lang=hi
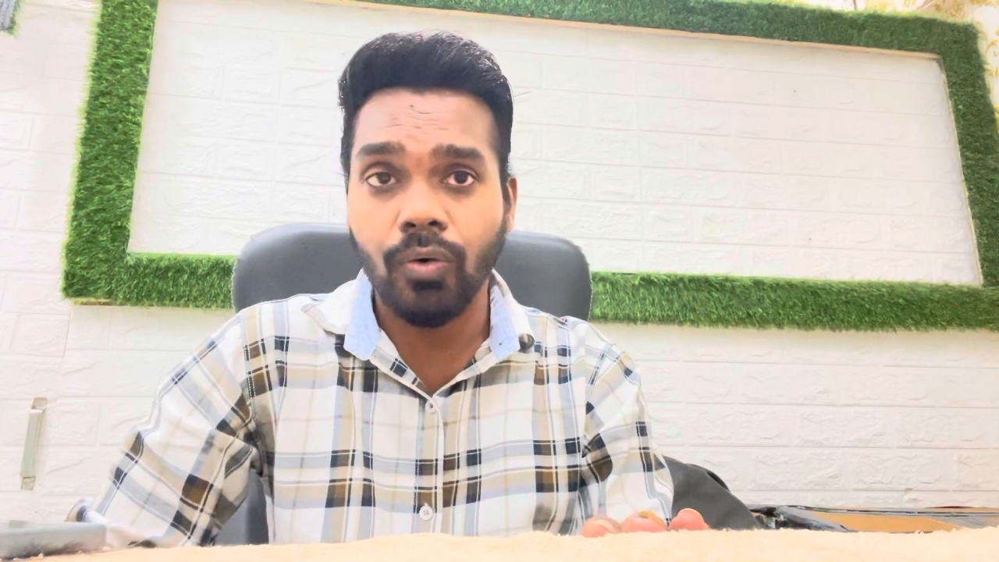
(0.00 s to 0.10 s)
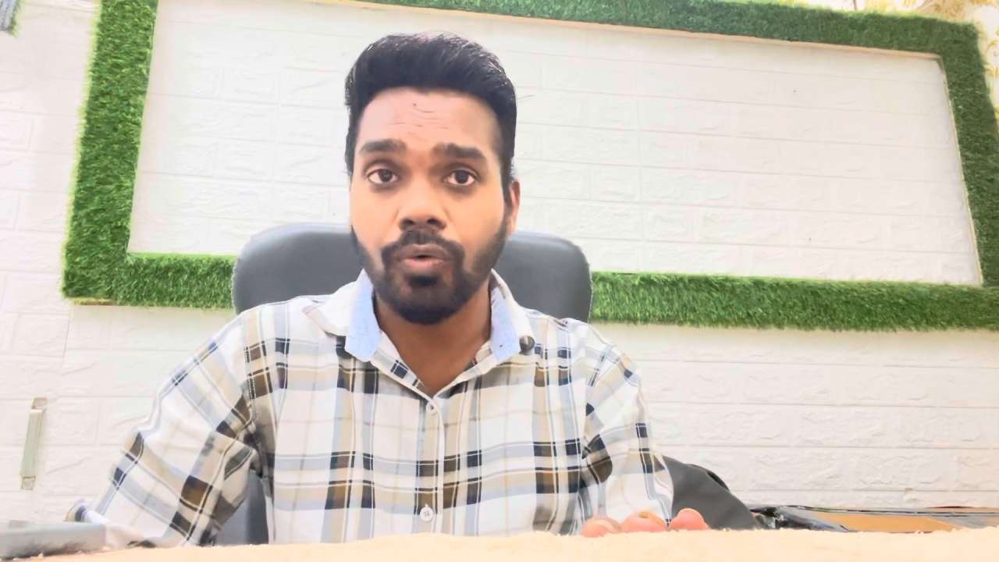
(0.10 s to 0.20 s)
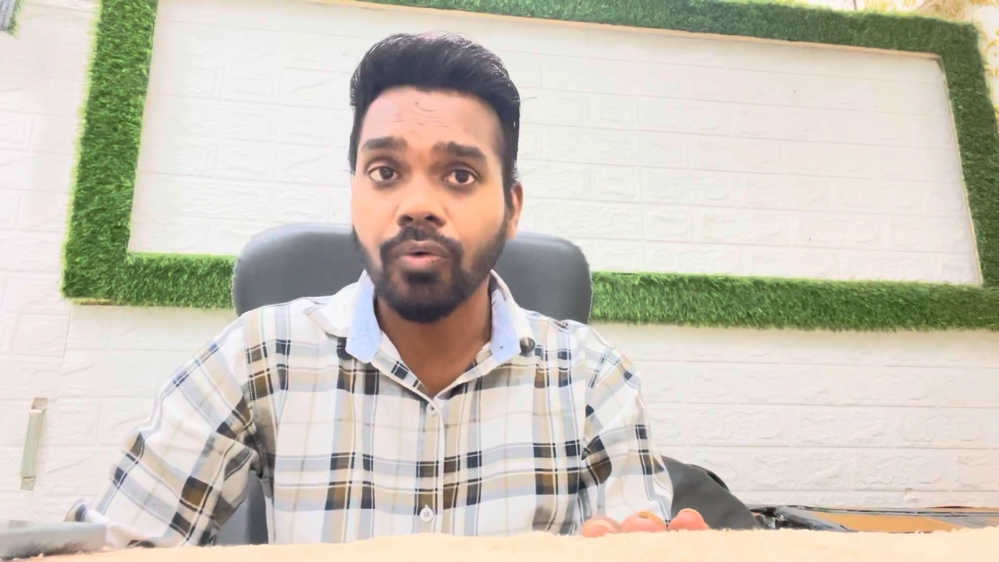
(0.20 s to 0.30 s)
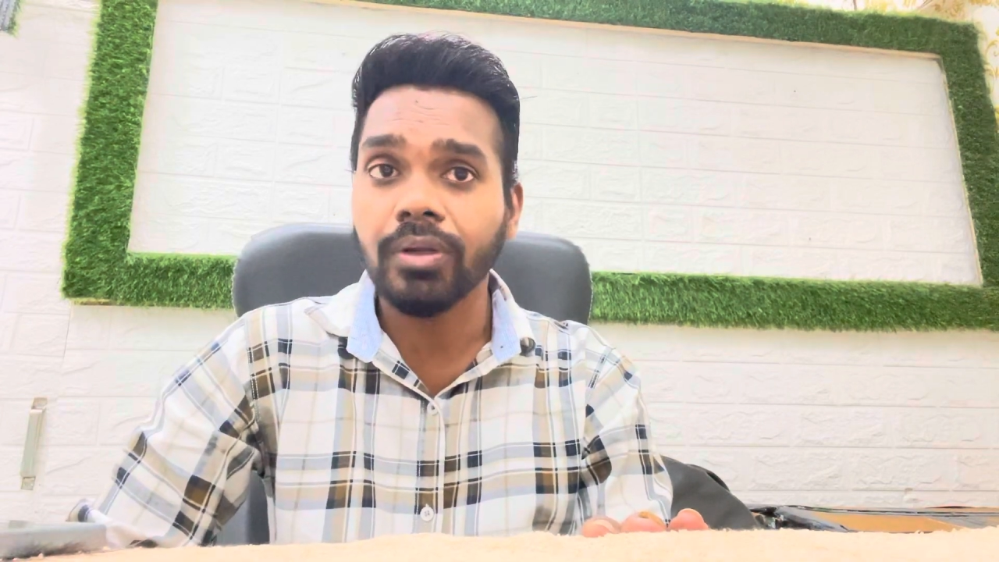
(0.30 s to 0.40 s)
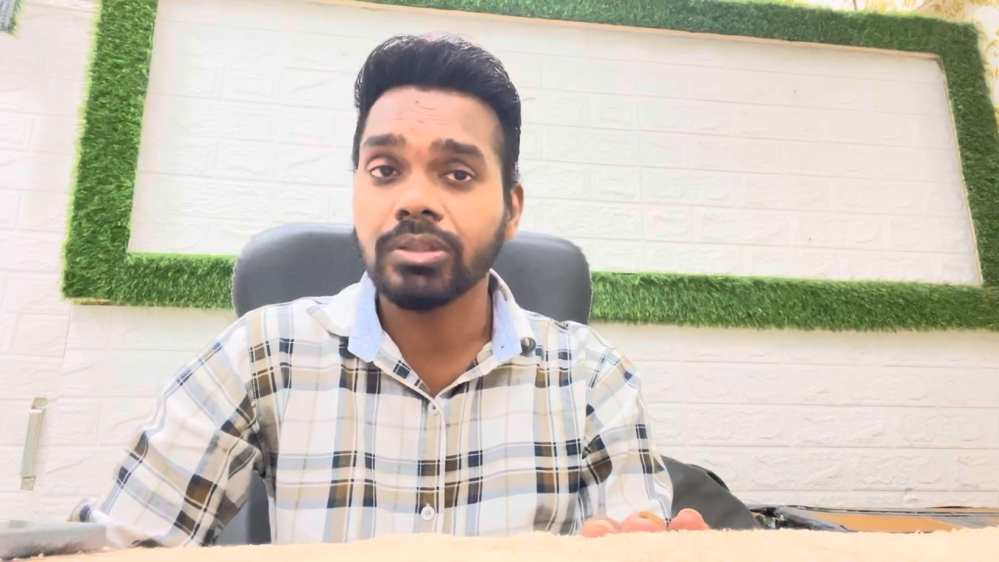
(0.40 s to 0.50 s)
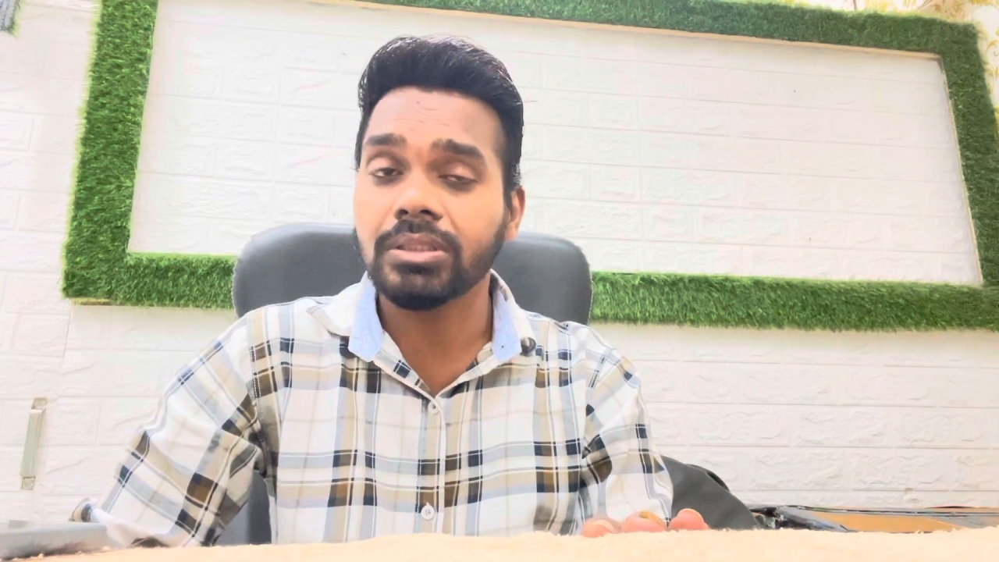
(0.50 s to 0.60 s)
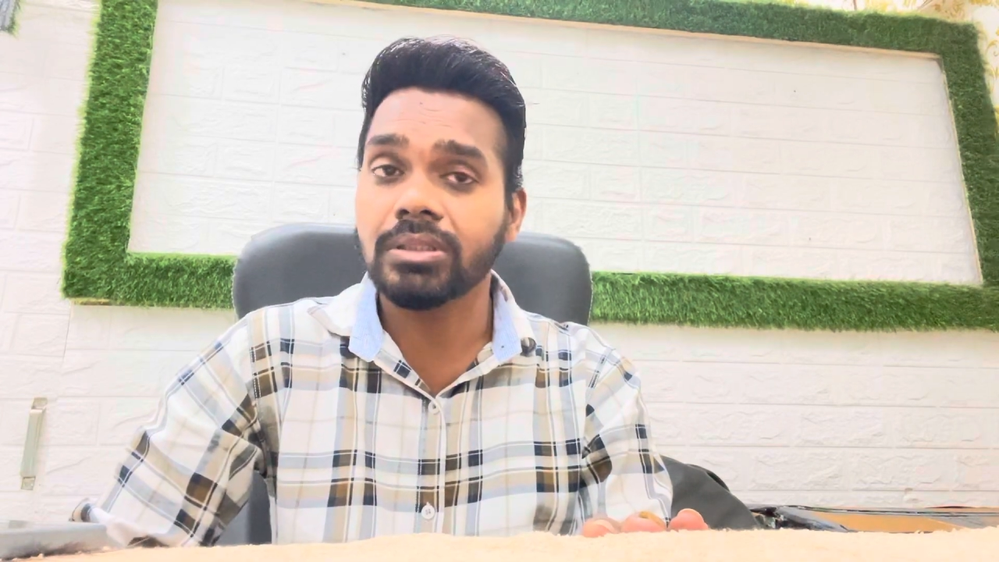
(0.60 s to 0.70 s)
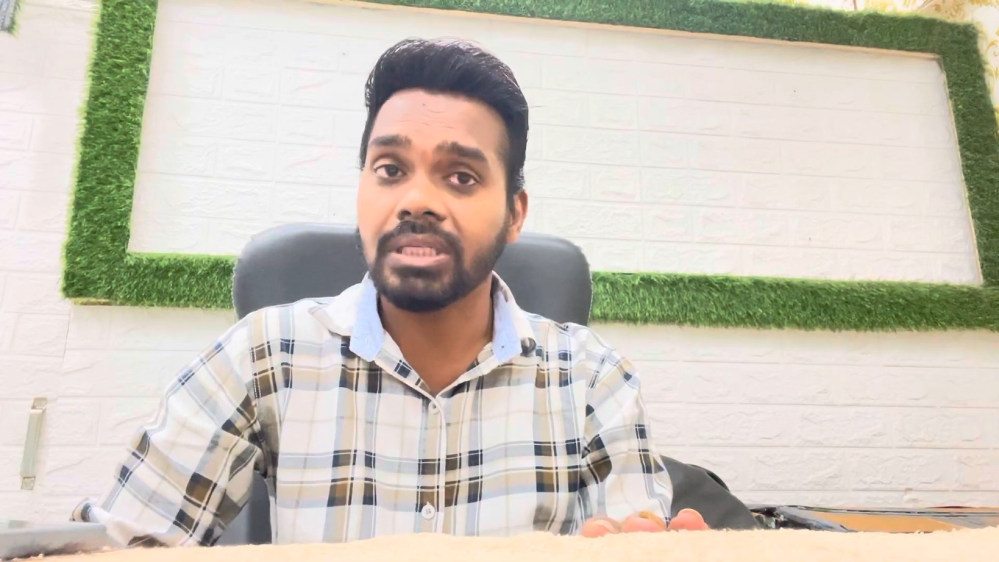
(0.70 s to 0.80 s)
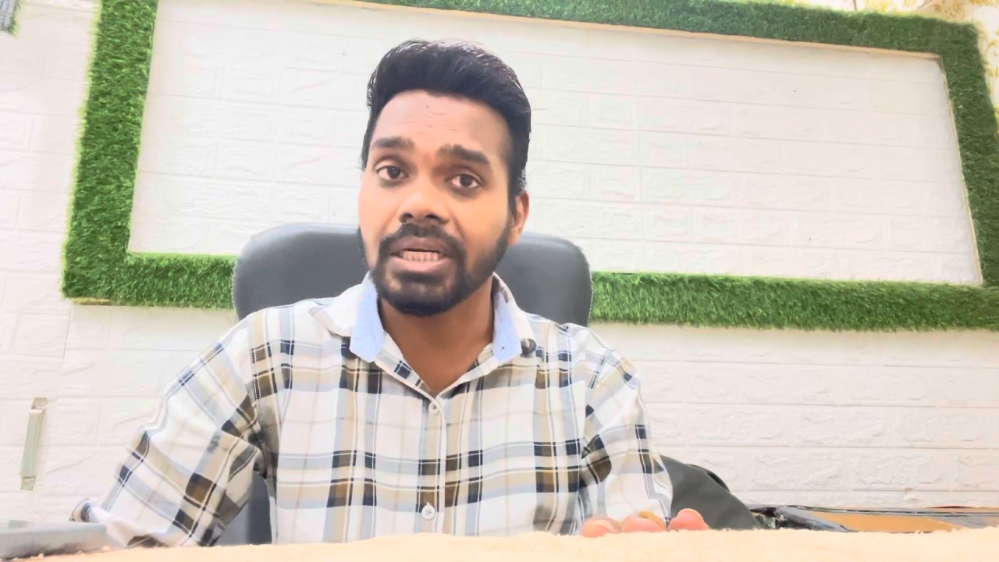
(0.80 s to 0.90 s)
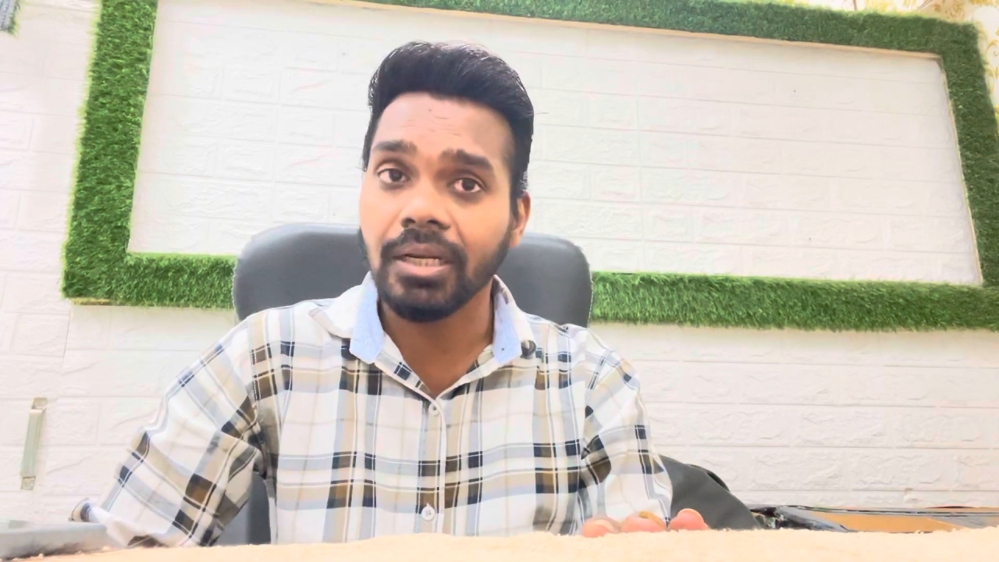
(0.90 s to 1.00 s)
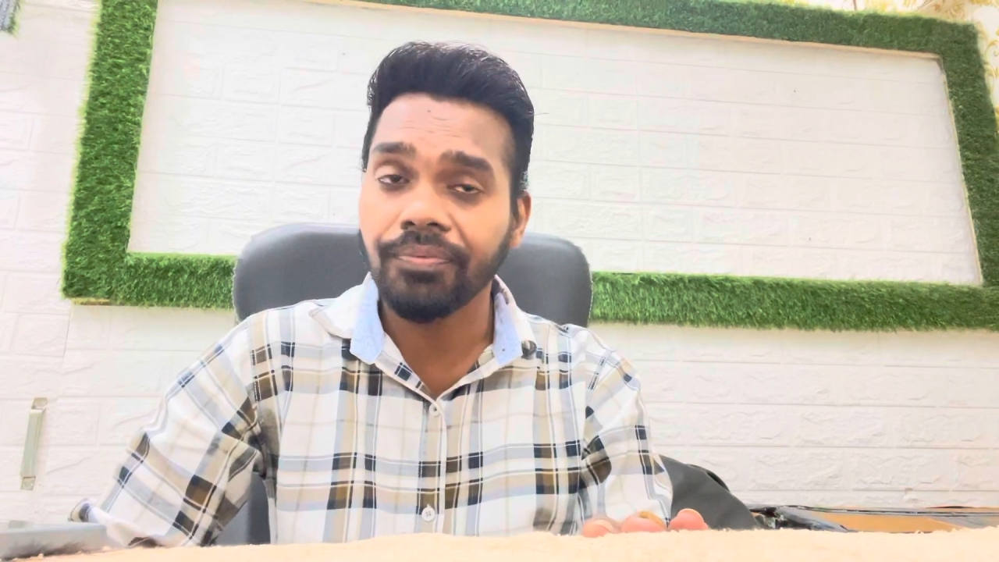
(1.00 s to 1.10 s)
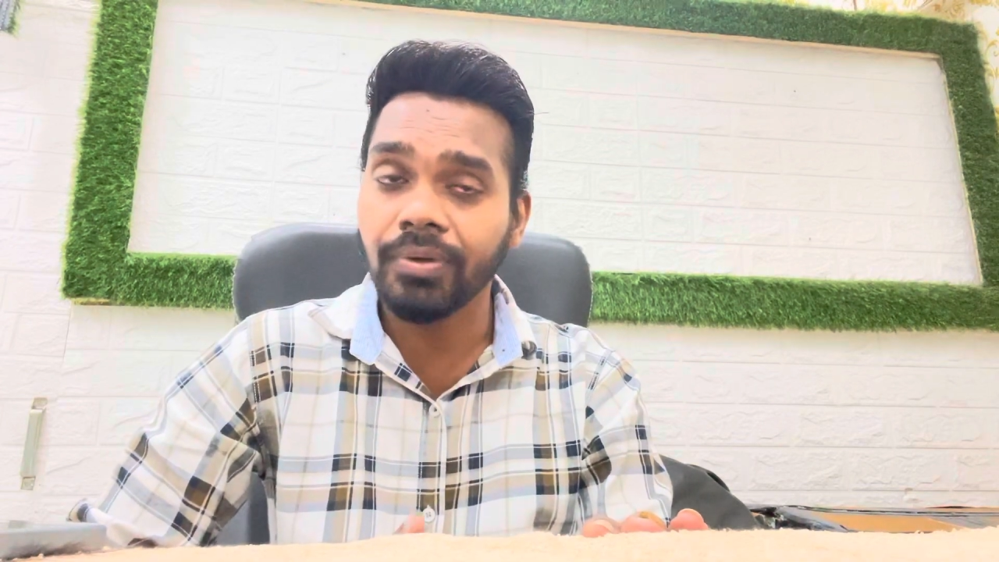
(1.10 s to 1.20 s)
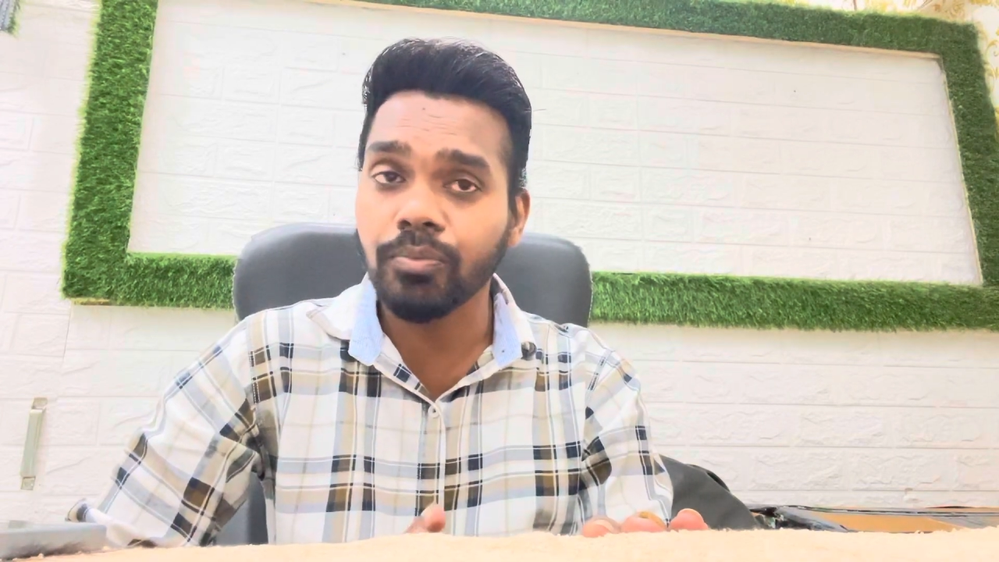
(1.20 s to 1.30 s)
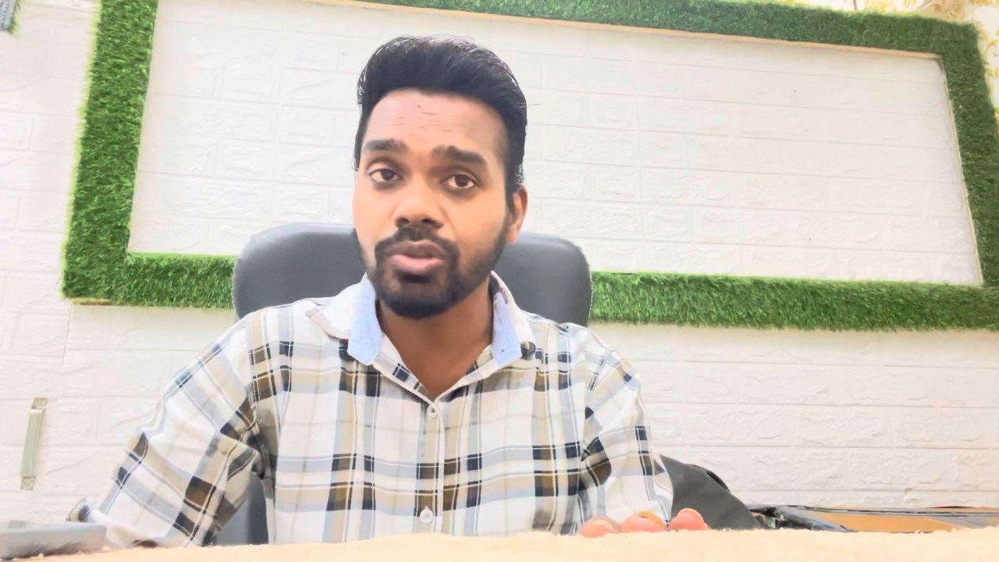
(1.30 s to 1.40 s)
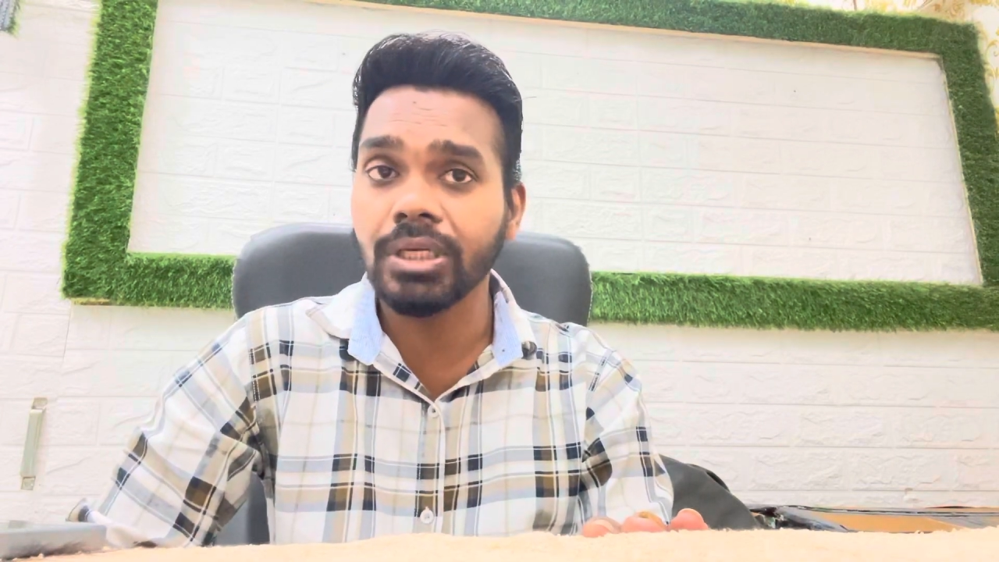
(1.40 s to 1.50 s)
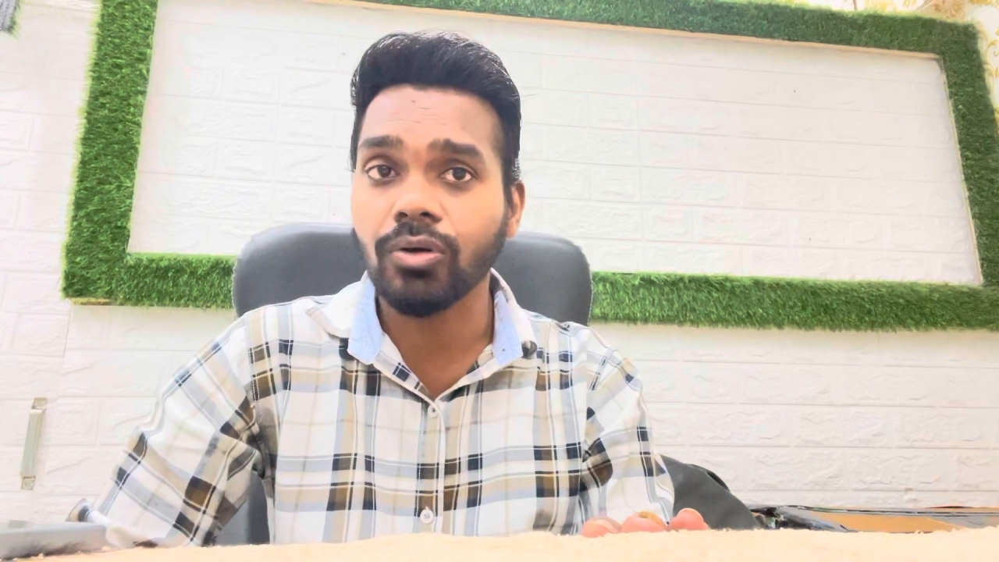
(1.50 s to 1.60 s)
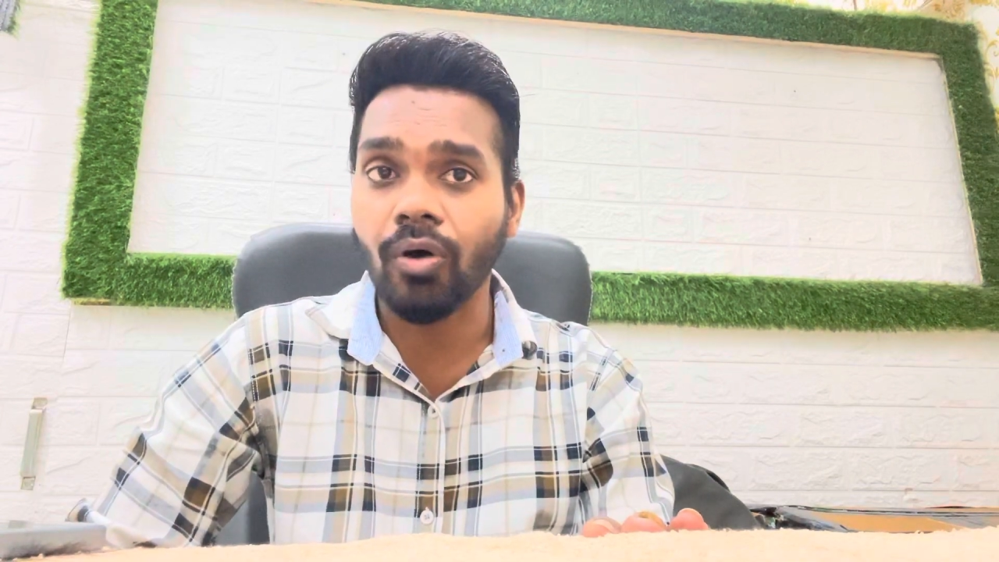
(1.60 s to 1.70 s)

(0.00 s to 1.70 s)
उन्होंने सडन फिर मुझे